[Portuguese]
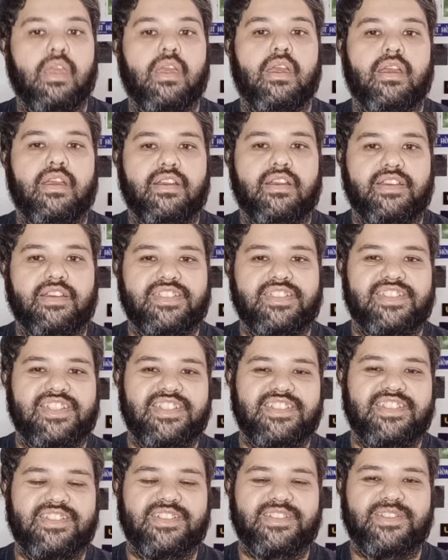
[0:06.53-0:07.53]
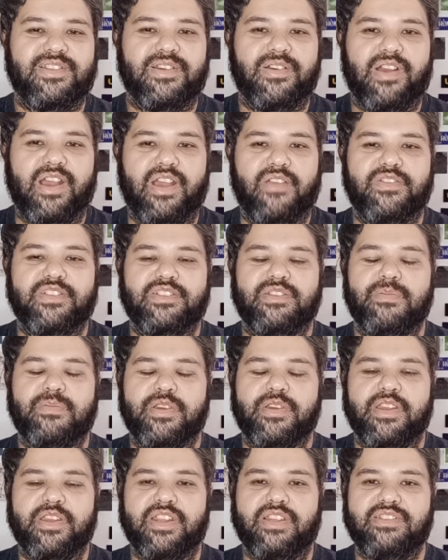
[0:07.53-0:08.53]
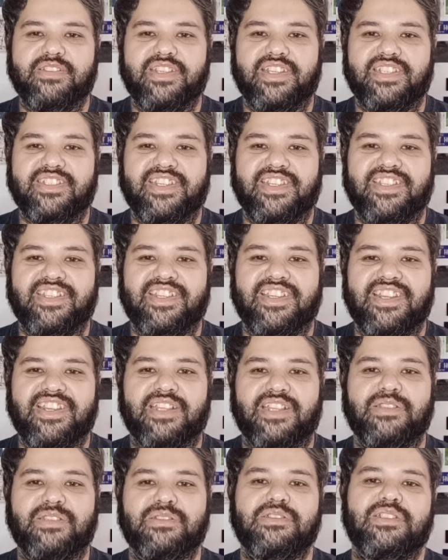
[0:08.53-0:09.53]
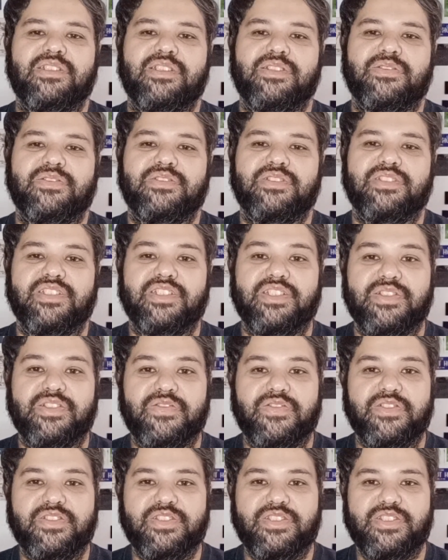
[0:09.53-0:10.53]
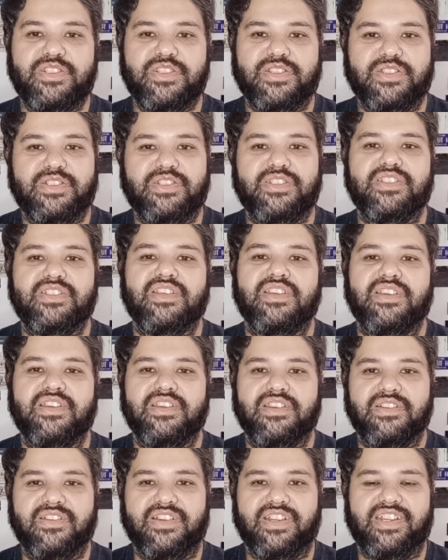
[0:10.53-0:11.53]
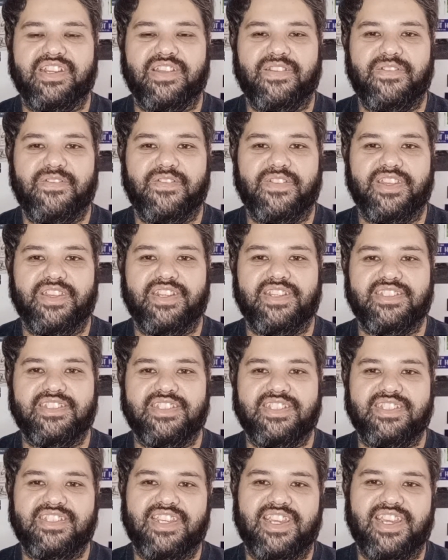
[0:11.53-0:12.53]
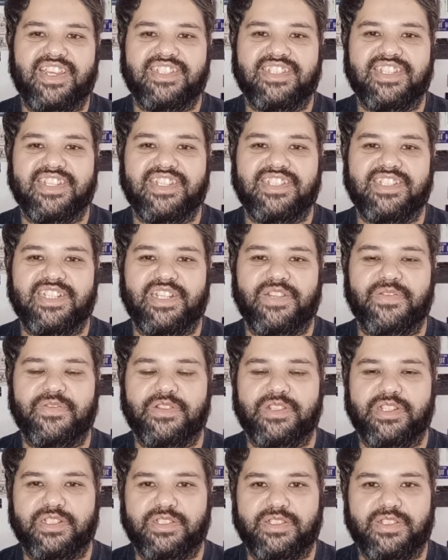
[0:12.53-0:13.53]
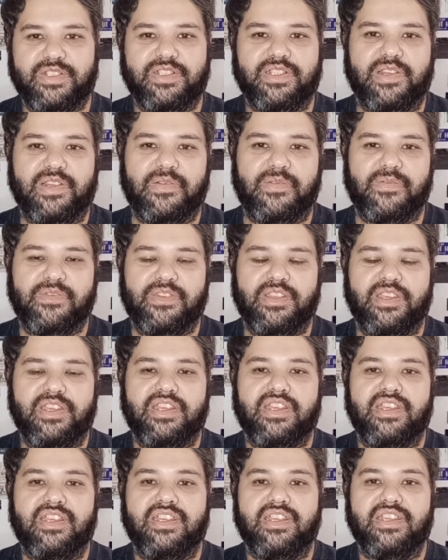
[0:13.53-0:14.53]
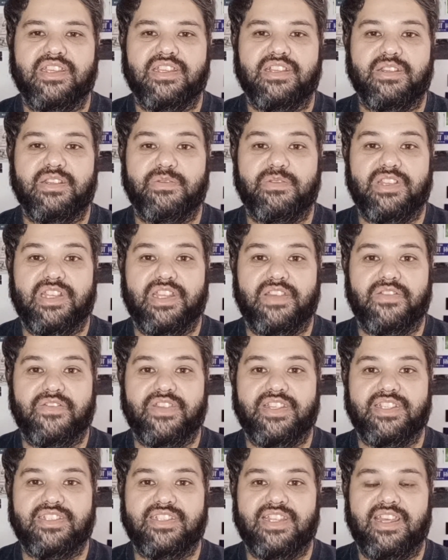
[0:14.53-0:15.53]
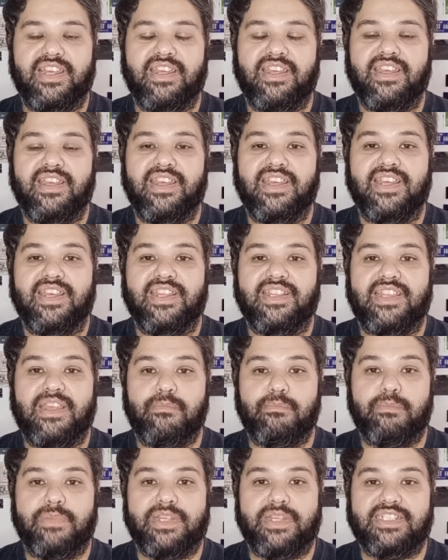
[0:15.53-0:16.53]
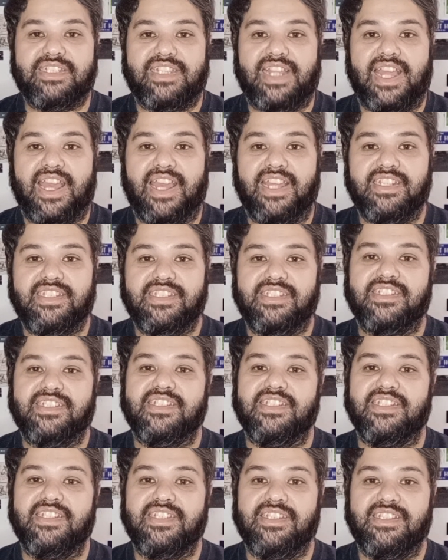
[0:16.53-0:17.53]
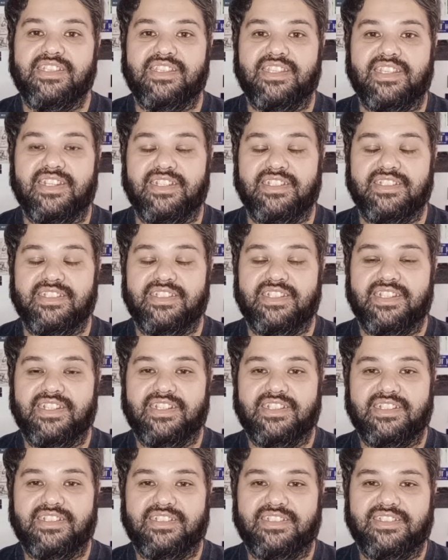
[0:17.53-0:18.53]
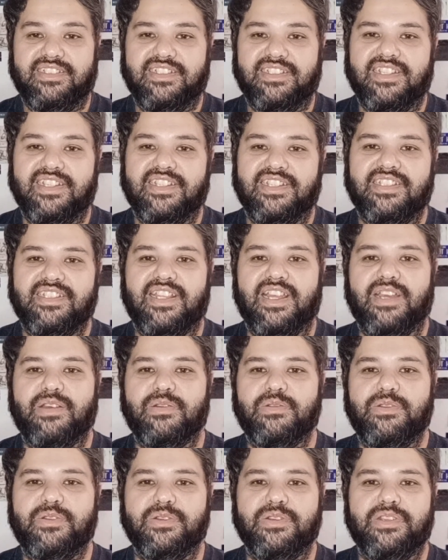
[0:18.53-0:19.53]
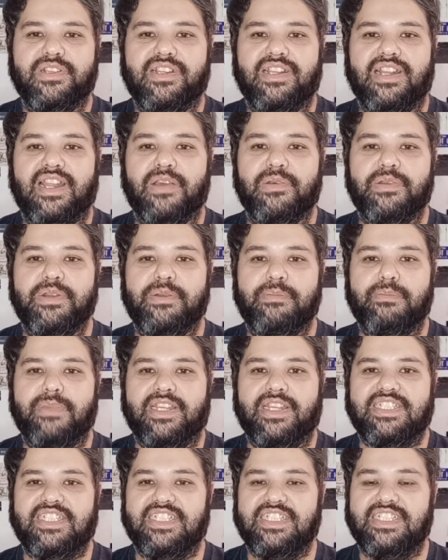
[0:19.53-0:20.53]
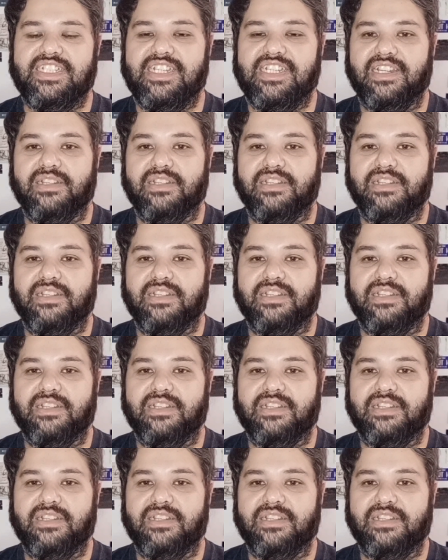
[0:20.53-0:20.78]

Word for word: Oi gente, eu sou o Rafa, esse é meu canal de resenha da linha dos livros. E no vídeo de hoje, quarta-feira, dia de resenha de livro nacional. O livro da vez é Tempestades Intrínsecas, da autora Laure Padilha.